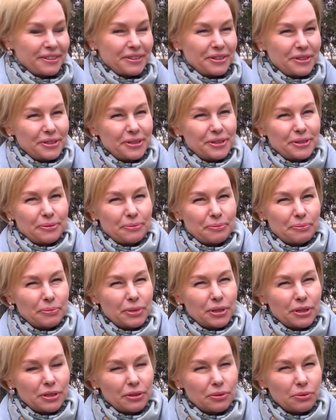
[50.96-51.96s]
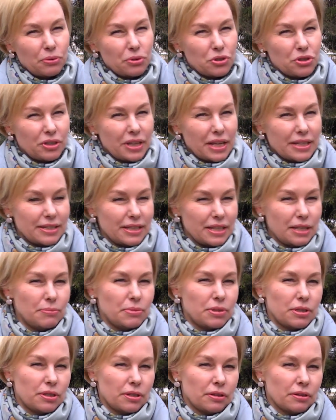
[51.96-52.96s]
И мы очень
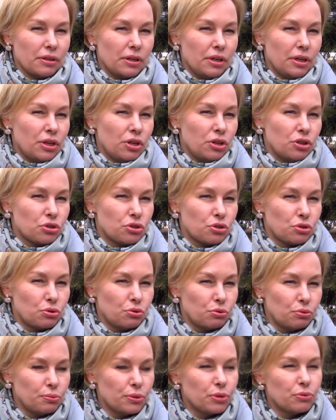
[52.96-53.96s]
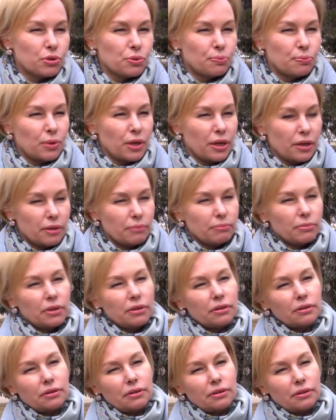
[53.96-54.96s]
надеемся, что мы успеем
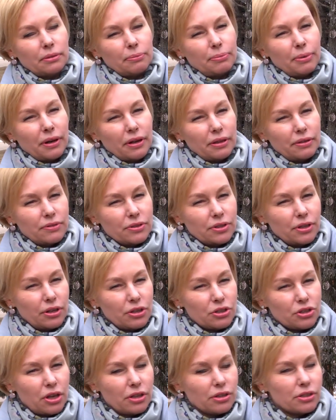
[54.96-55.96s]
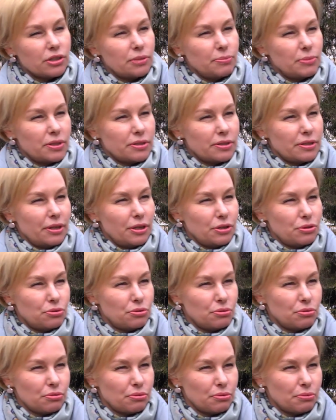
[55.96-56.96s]
а, порадовать горожан к
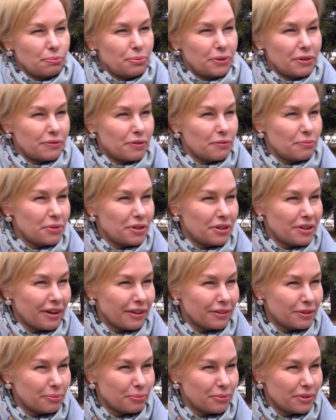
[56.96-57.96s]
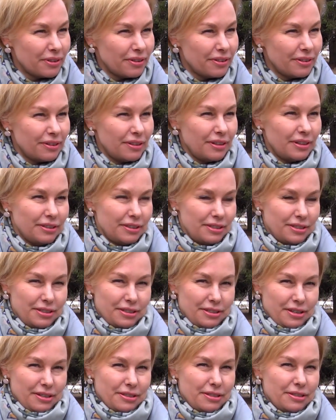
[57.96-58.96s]
70-летию первой в мире атомной
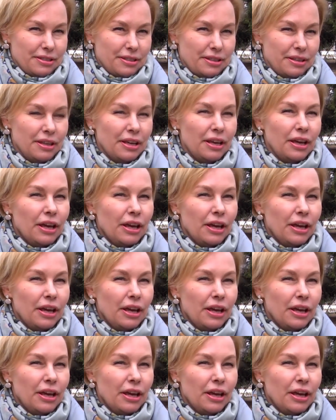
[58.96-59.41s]
электростанции.